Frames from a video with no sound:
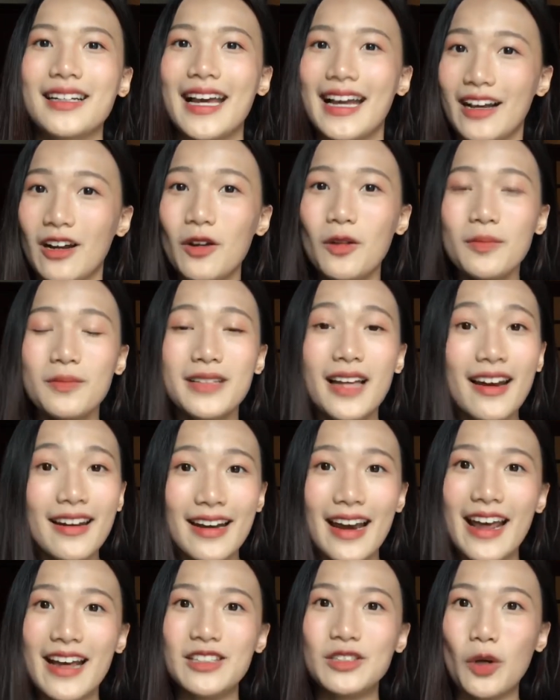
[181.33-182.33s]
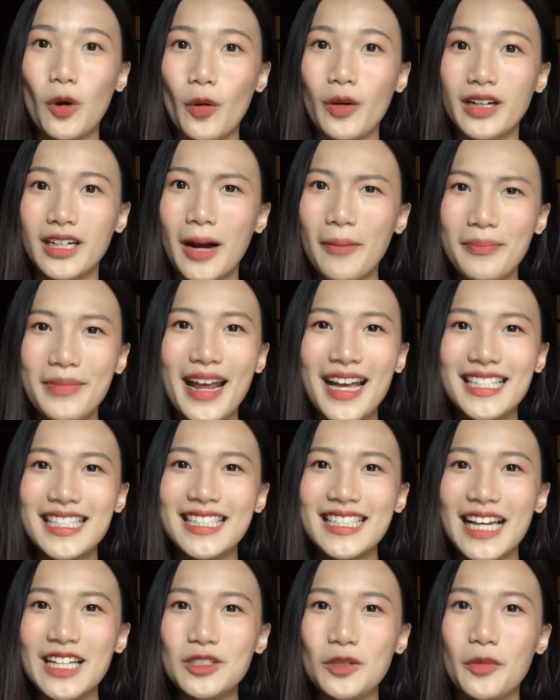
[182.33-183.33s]
kể cả lúc nhận đề rồi cầm đề
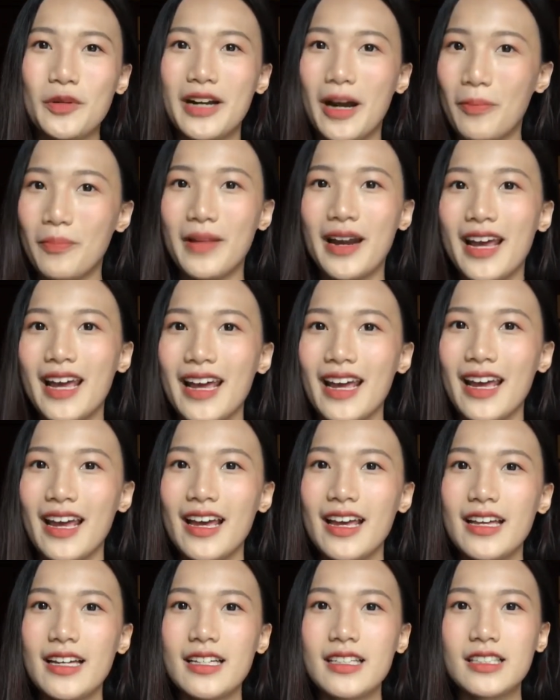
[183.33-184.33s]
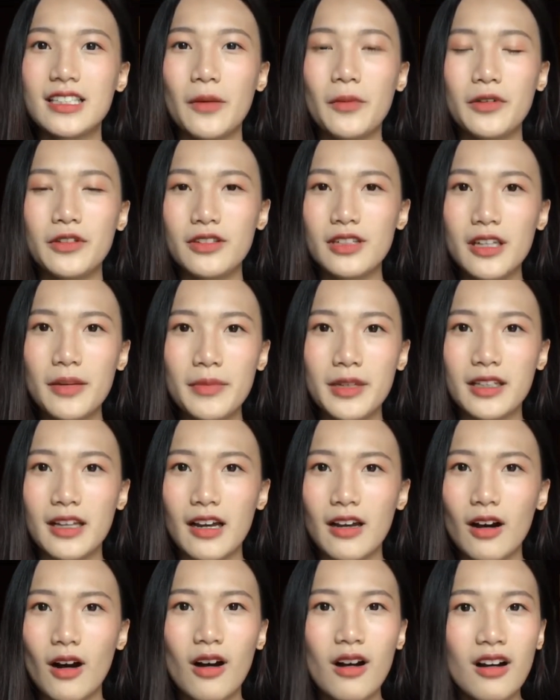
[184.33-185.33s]
trên tay rồi đọc đề xong rồi tự nhiên mình
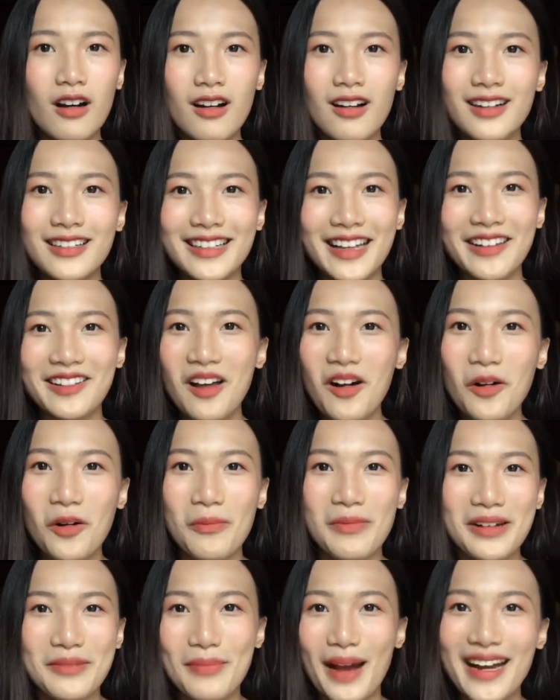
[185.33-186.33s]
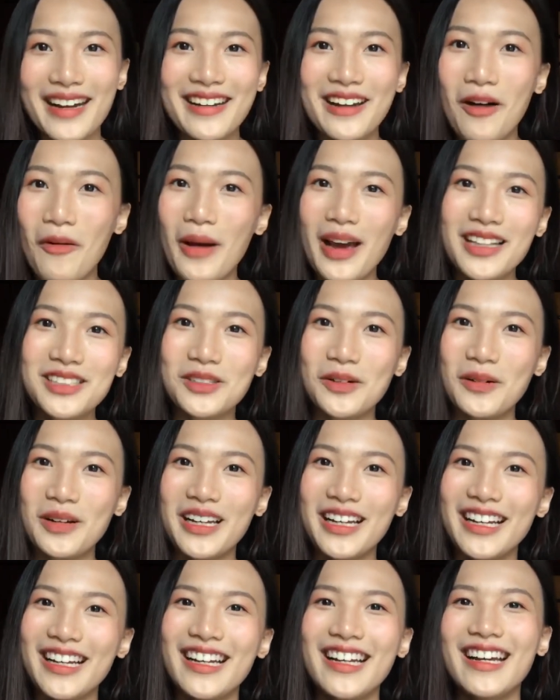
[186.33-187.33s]
thấy ô oh, kiến thức của mình bay đâu hết rồi
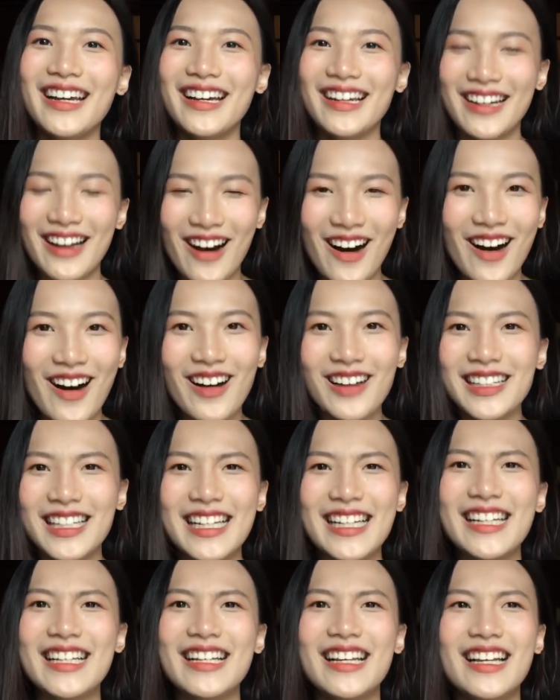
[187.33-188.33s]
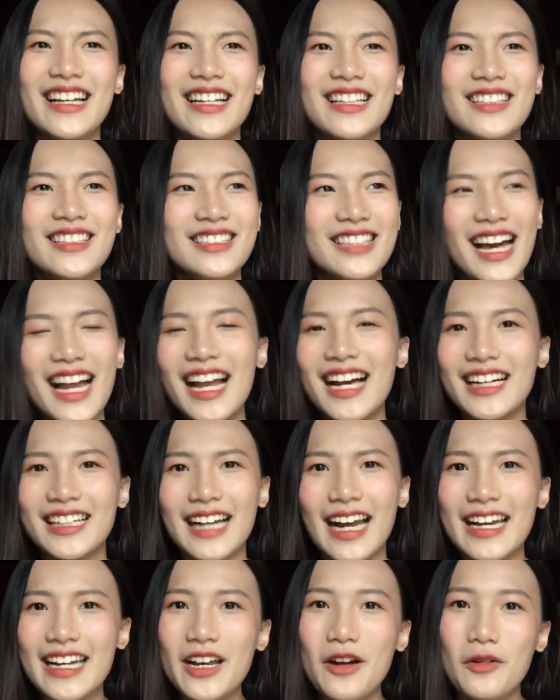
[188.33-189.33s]
đó thì thực ra là
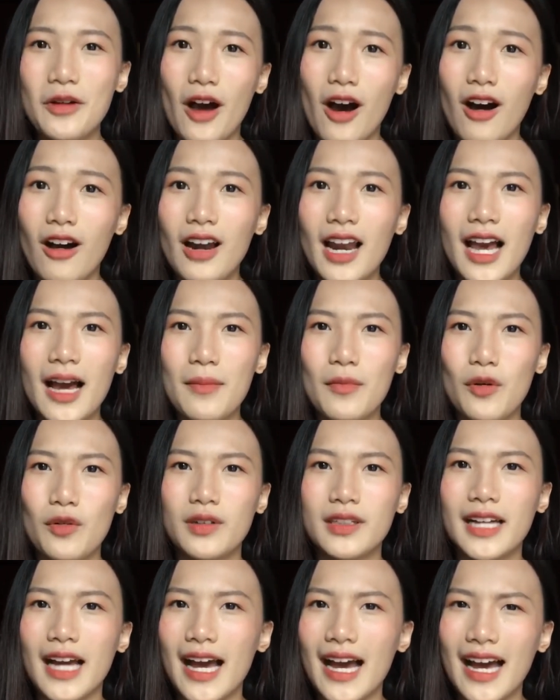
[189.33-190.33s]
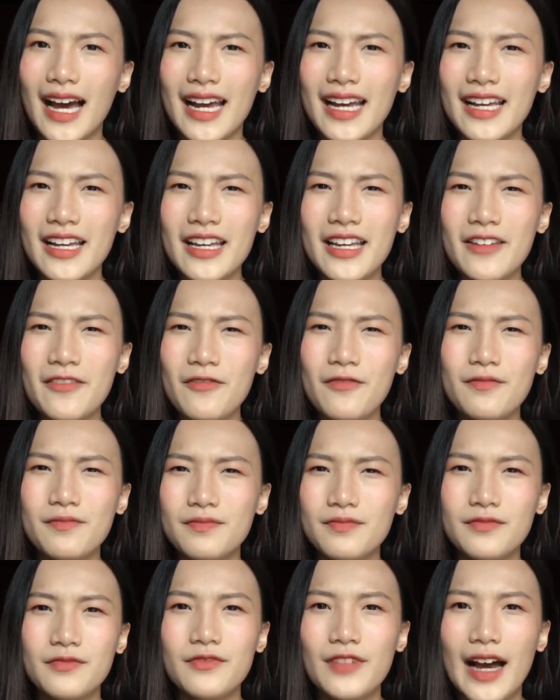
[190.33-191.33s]
cái điều đó là một cái
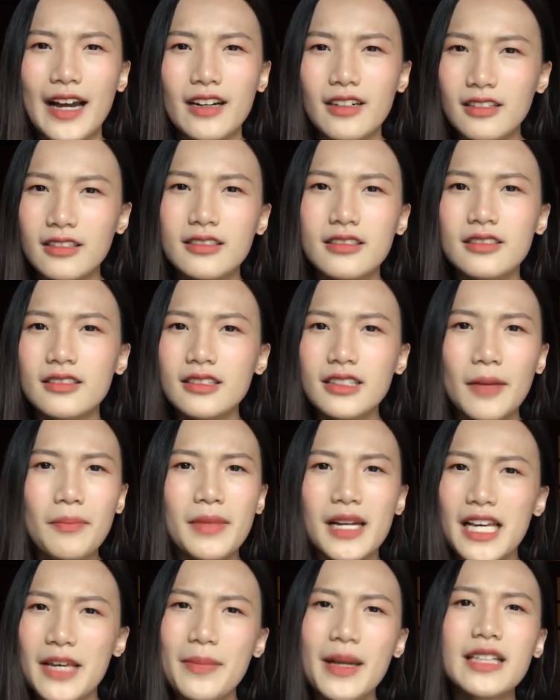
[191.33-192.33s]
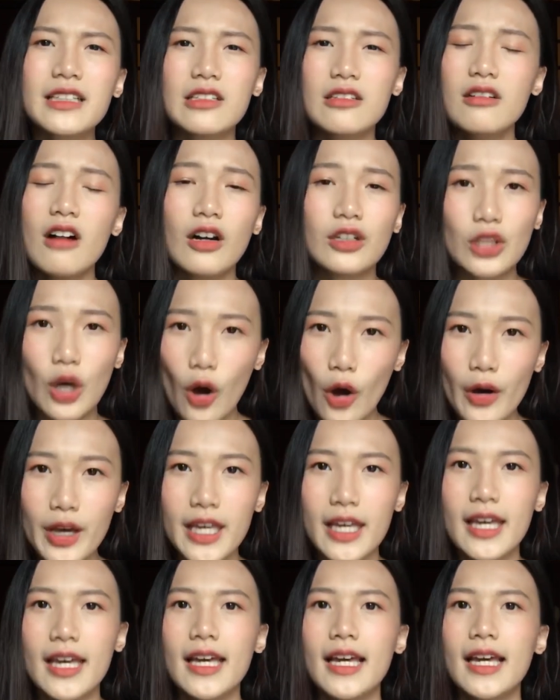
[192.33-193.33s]
phản ứng tâm lý bình thường thôi